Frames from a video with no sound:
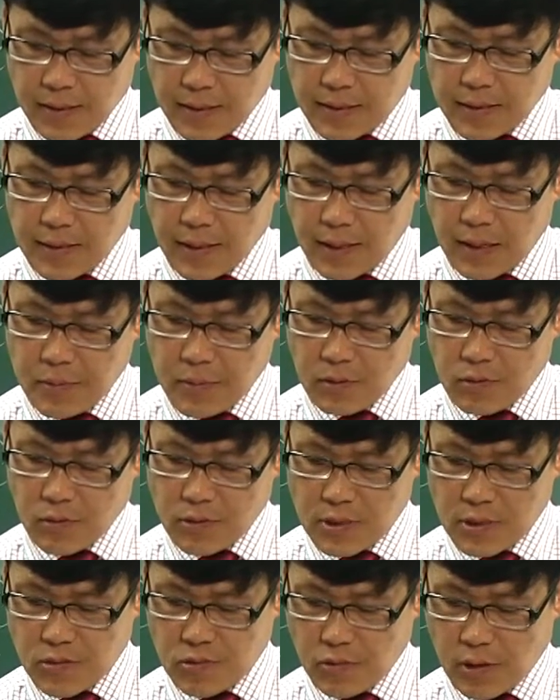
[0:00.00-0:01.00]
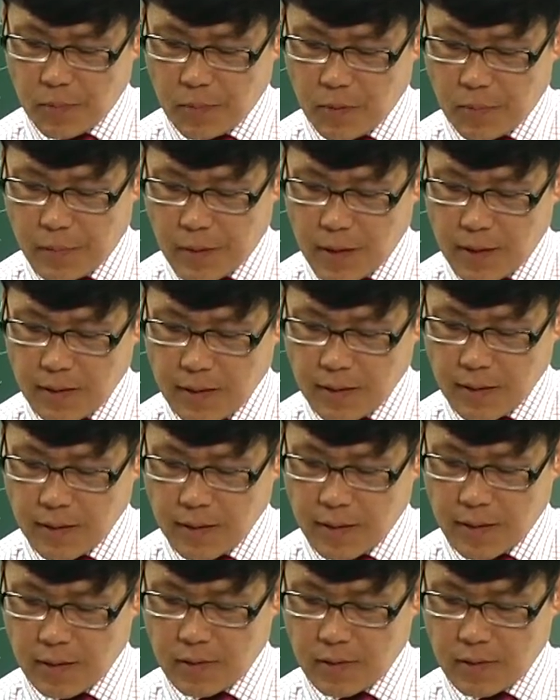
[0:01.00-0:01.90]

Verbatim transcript: 그 다음에 둘째 줄에 보면